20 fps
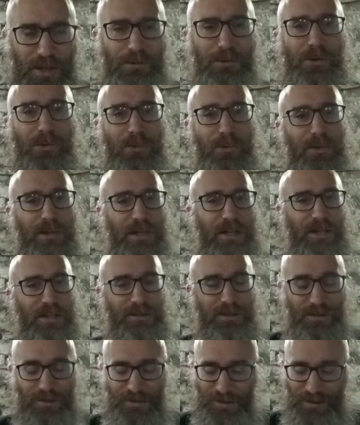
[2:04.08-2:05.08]
qué me ocurre
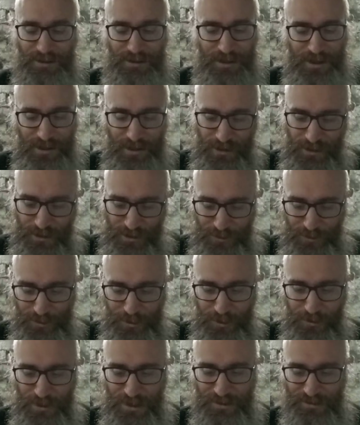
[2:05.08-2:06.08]
esto? Etcétera.
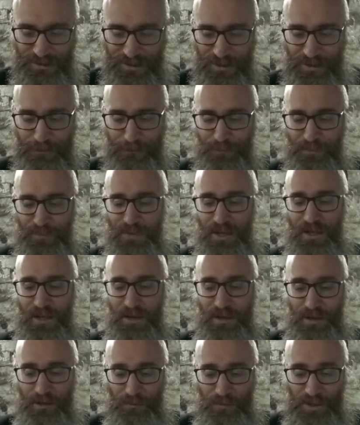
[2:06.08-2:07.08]
No lo voy a hacer.
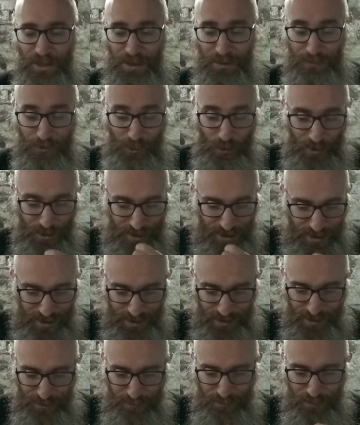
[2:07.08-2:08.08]
Voy a
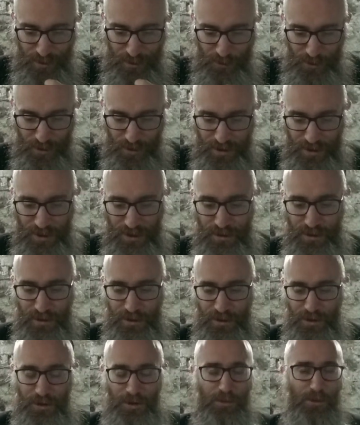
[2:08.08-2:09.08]
cuidar mi
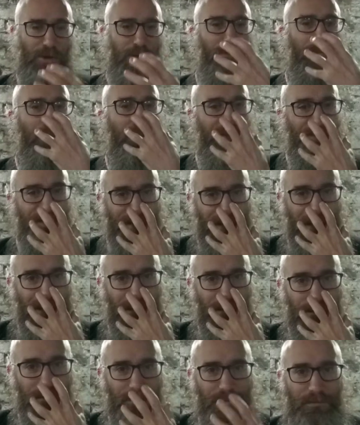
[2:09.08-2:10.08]
boca como con un
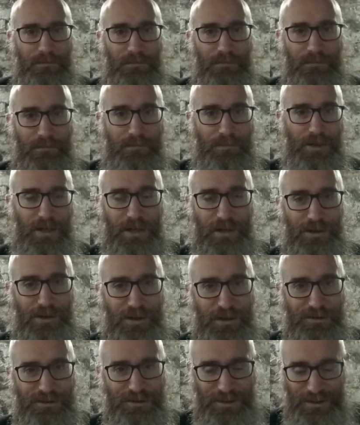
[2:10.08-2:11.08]
bozal para
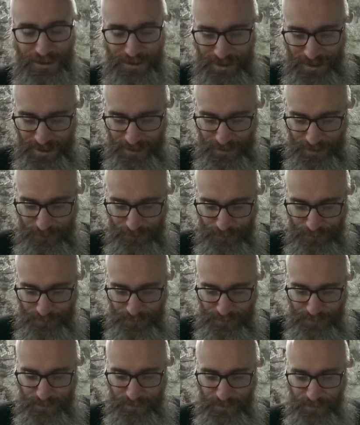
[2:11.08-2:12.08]
no decir nada.
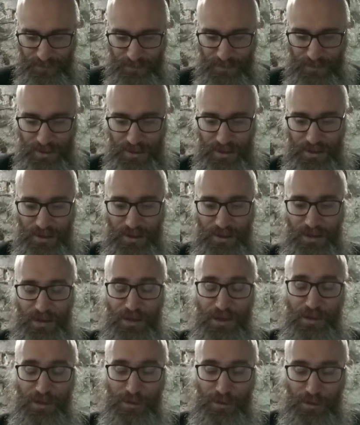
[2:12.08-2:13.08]

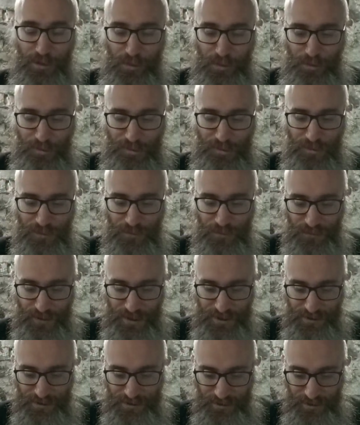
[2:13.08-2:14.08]
Incluso en
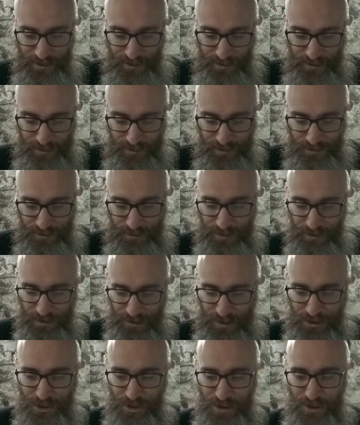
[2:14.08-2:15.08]
frente del
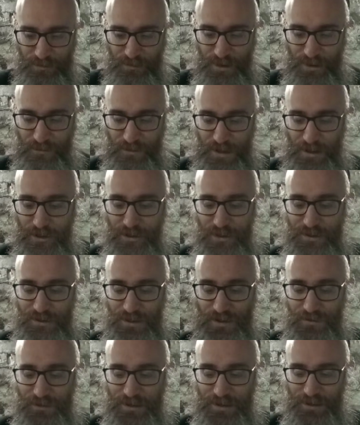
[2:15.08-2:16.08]
rayo del malvado que
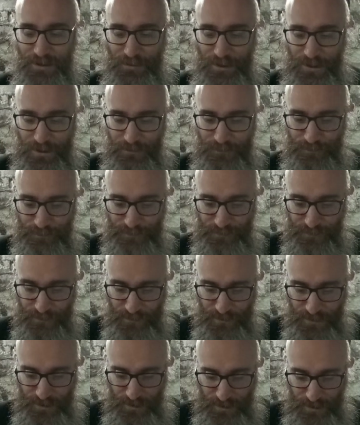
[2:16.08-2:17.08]
está frente a
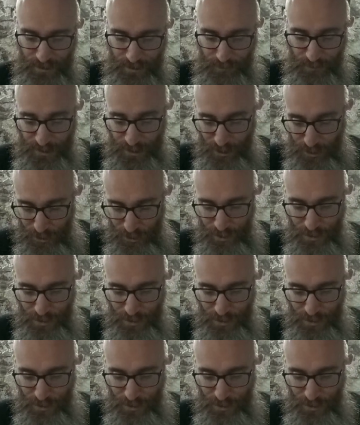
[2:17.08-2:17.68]
mí.